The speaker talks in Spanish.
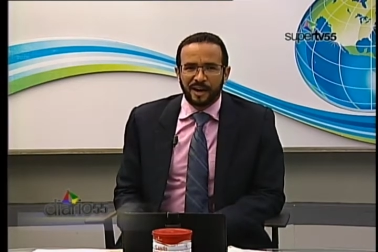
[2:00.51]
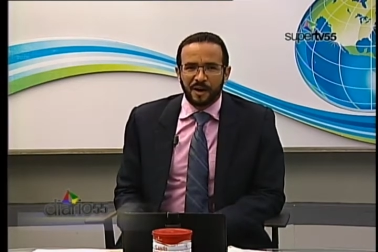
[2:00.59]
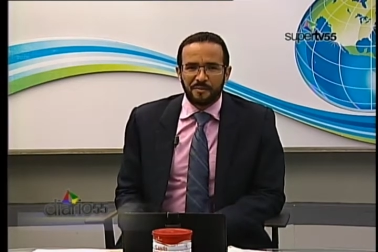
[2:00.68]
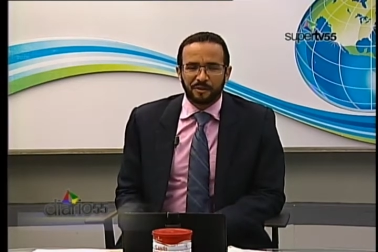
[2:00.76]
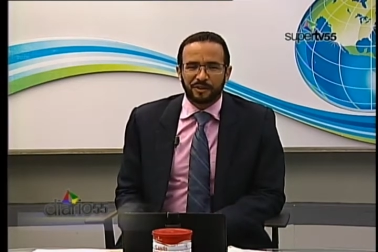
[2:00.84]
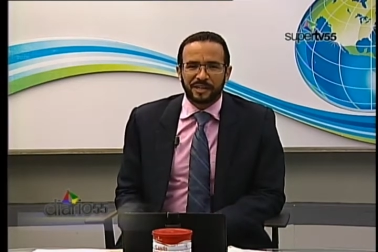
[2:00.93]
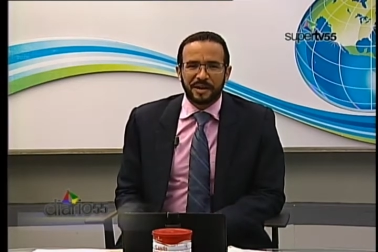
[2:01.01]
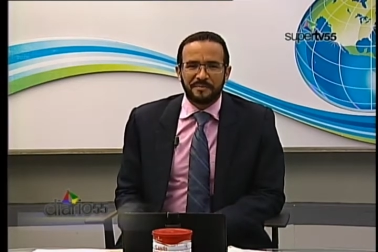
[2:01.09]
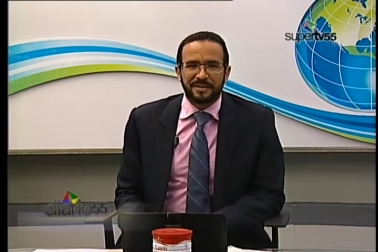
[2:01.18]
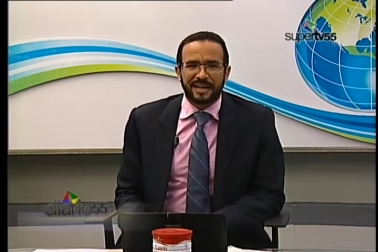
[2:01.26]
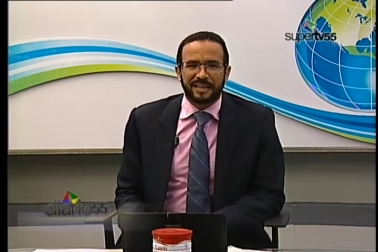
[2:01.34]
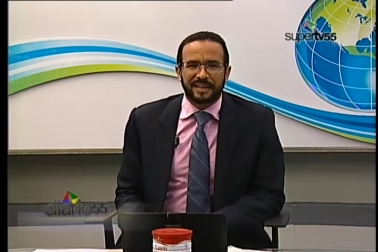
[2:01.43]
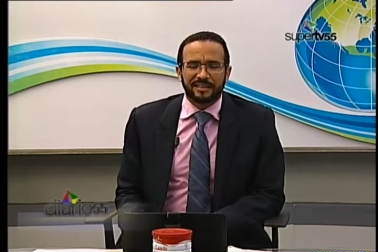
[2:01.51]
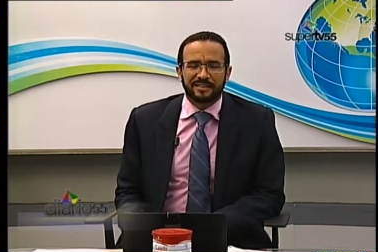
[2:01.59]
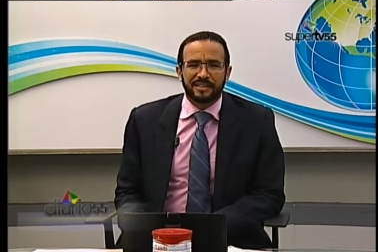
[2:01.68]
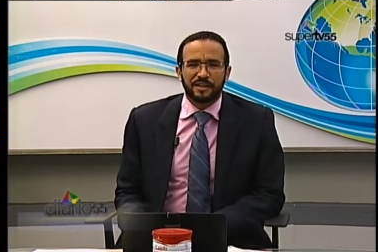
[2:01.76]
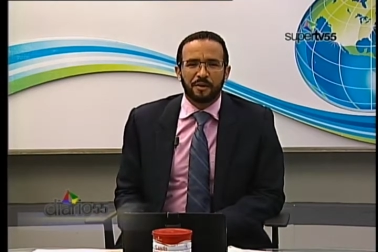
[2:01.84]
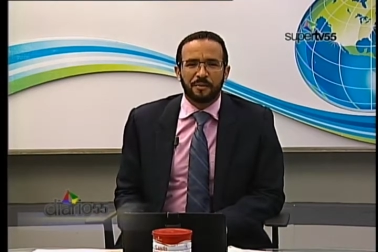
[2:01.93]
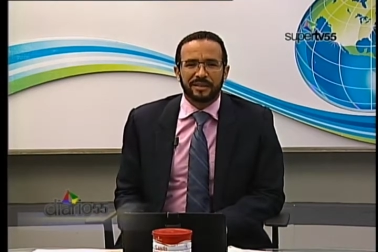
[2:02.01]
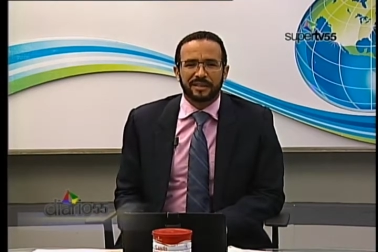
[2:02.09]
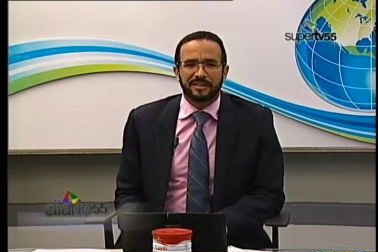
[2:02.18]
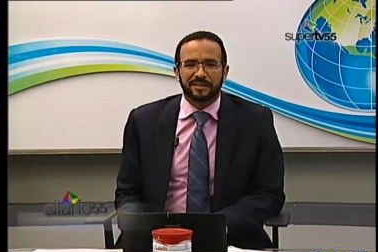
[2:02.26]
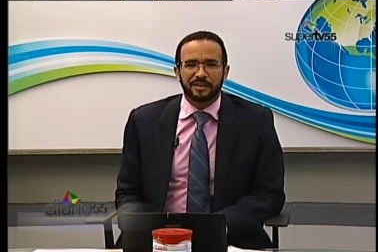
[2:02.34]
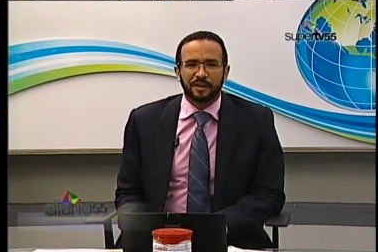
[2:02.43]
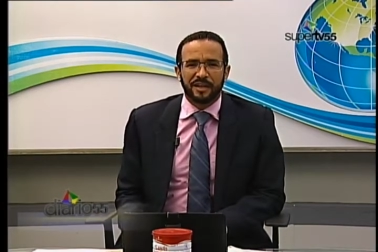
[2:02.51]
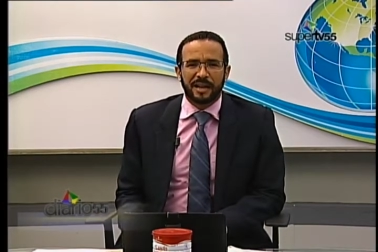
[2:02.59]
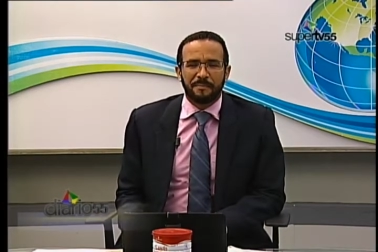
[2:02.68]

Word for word: Como siempre, agradecidos, bendecidos de